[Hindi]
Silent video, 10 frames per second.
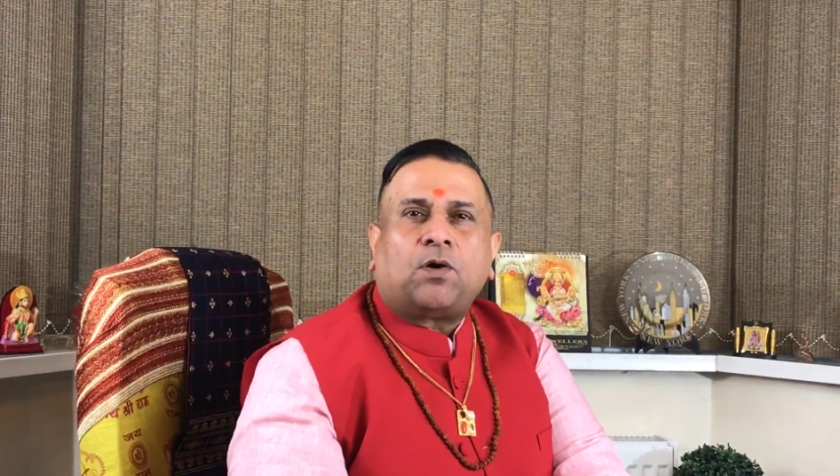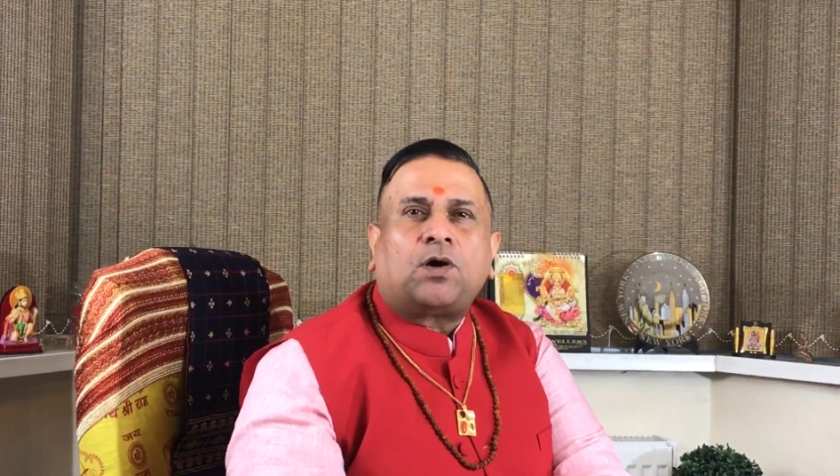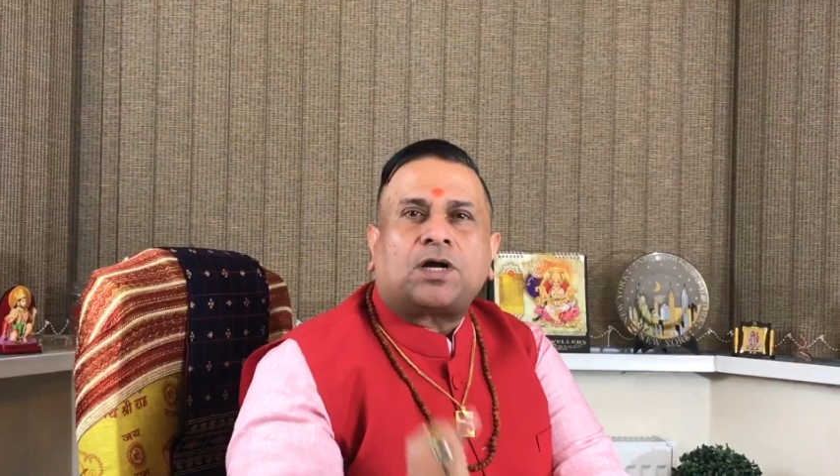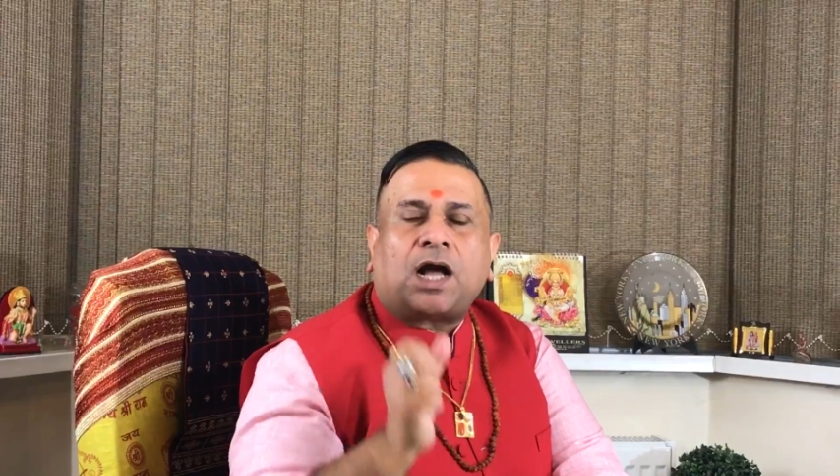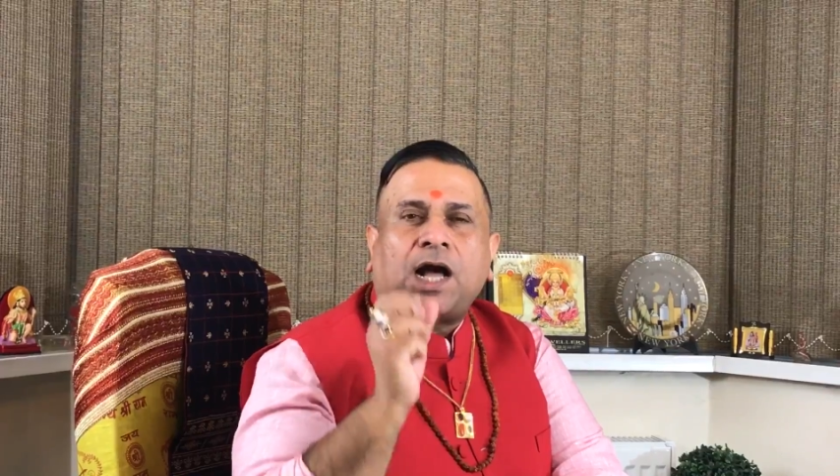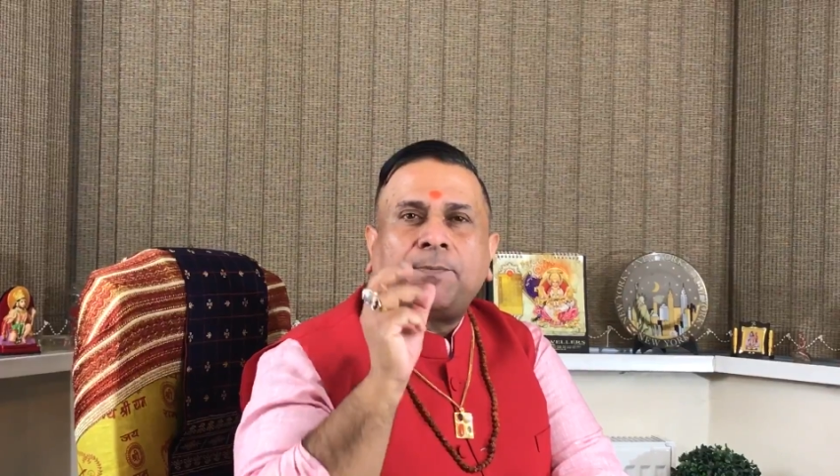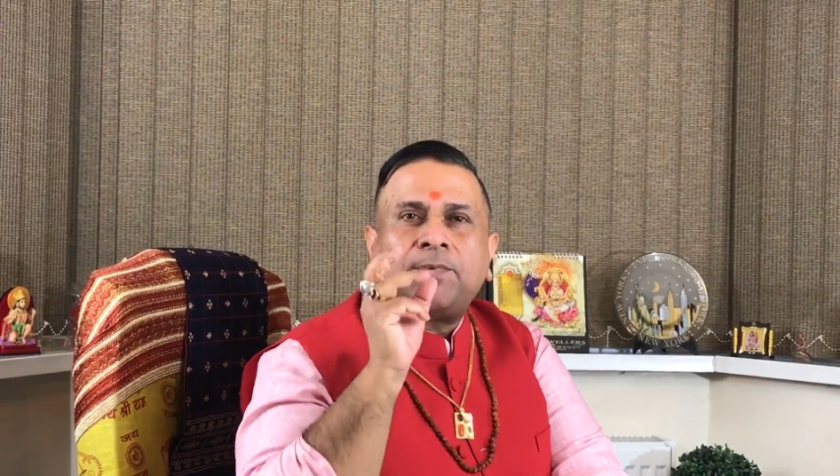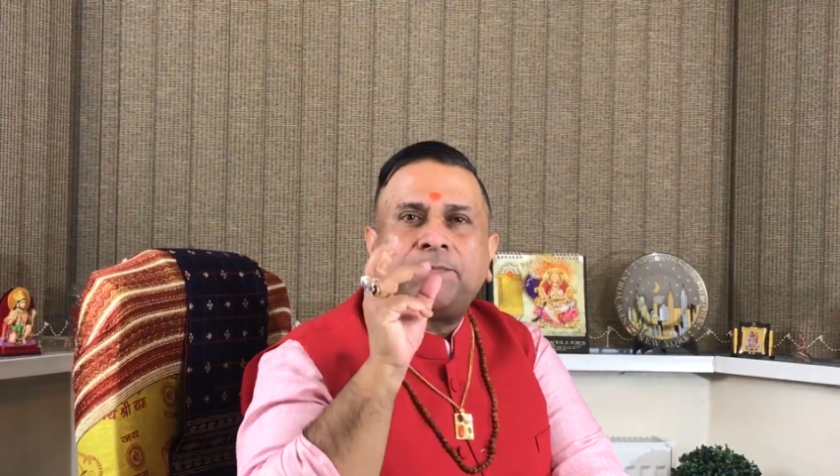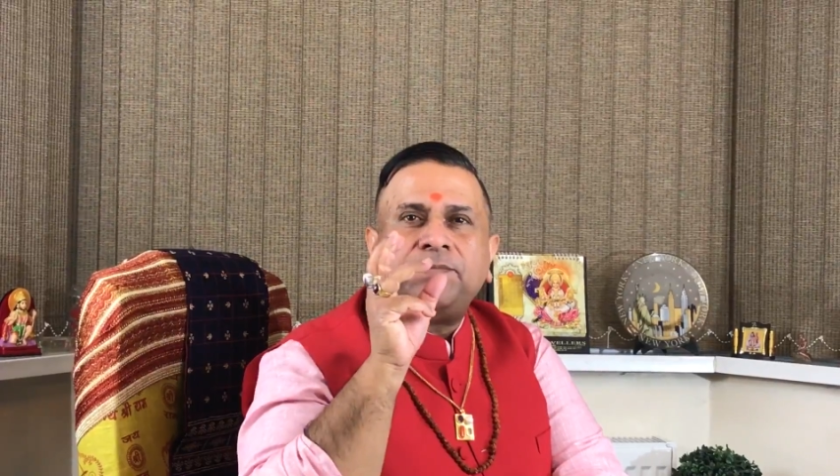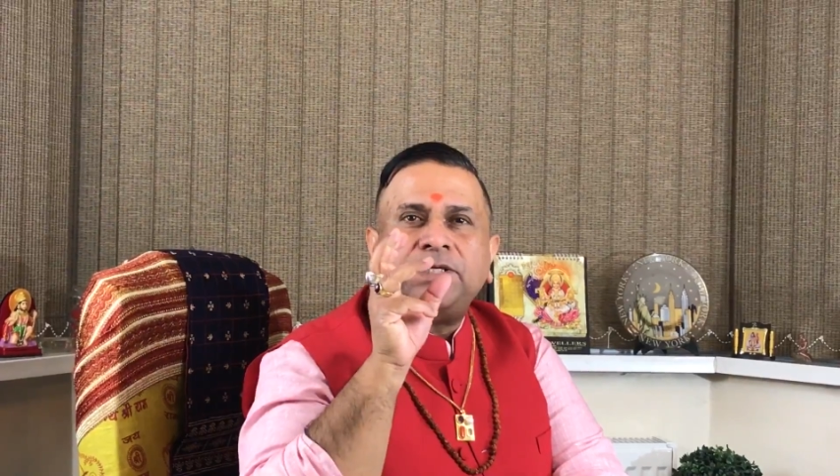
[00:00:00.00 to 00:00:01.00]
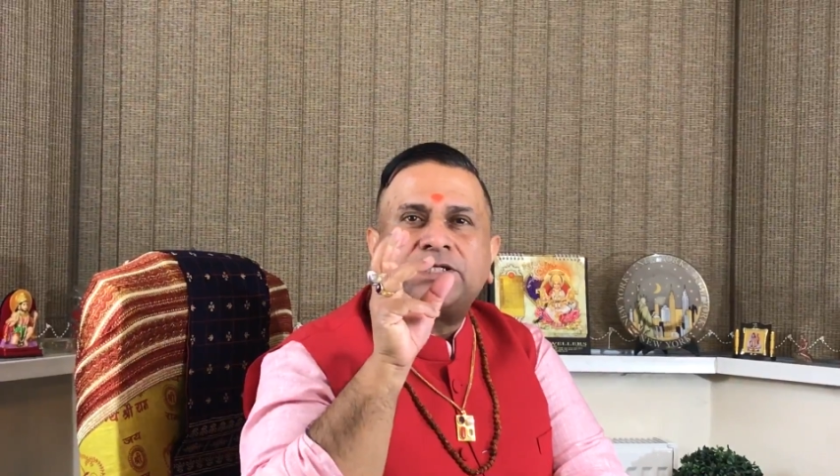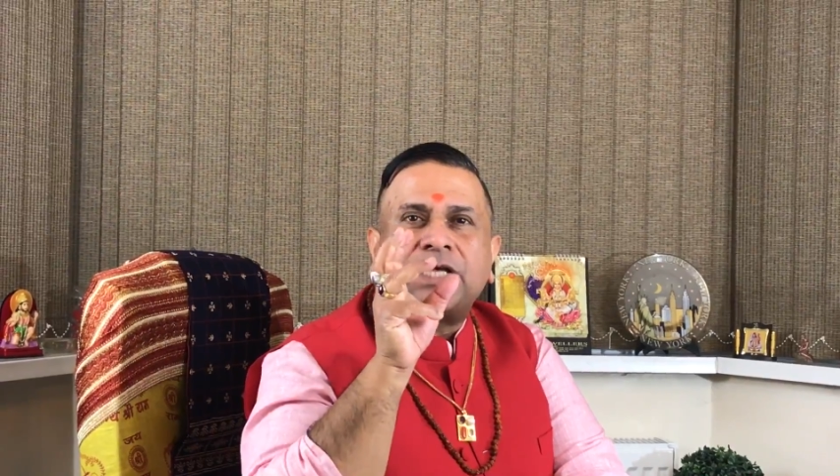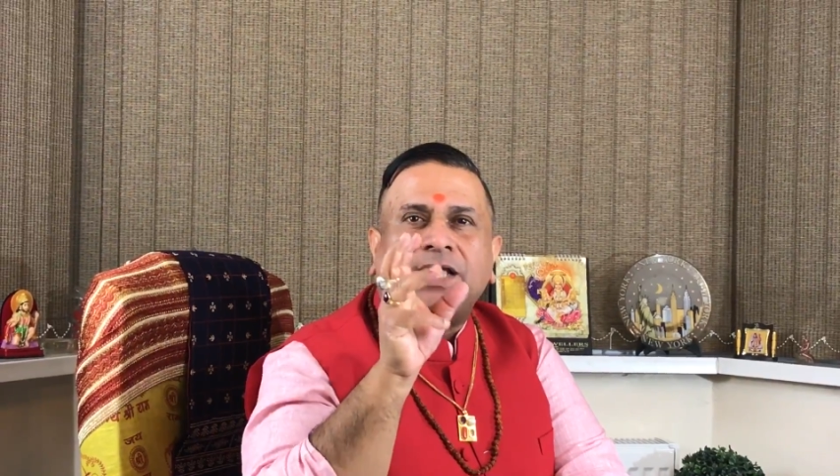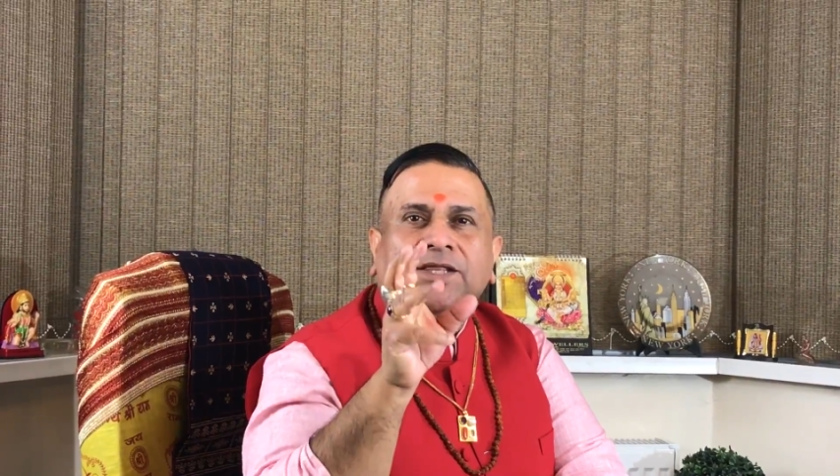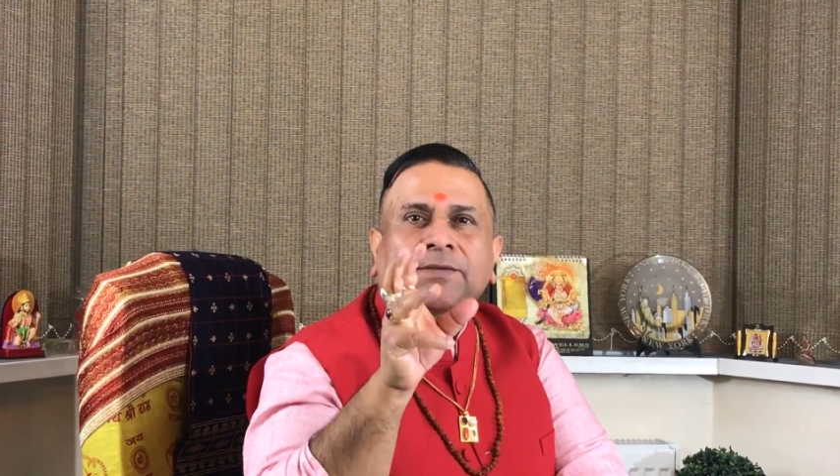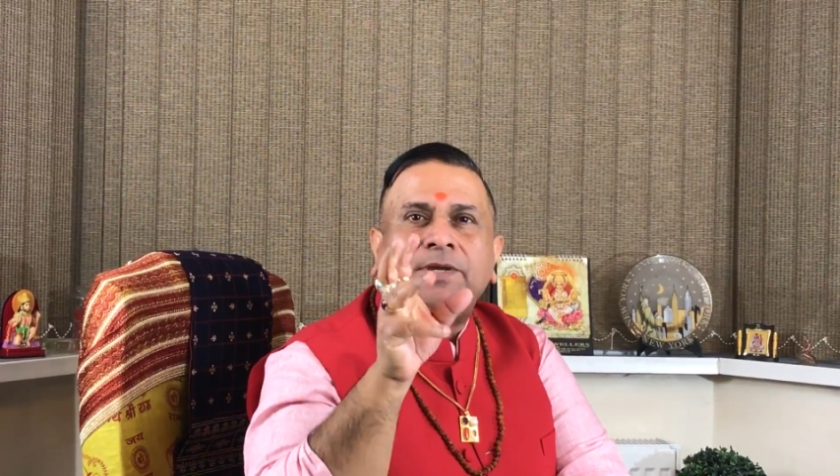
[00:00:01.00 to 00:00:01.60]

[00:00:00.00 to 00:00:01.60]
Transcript: और आप अपनी शादी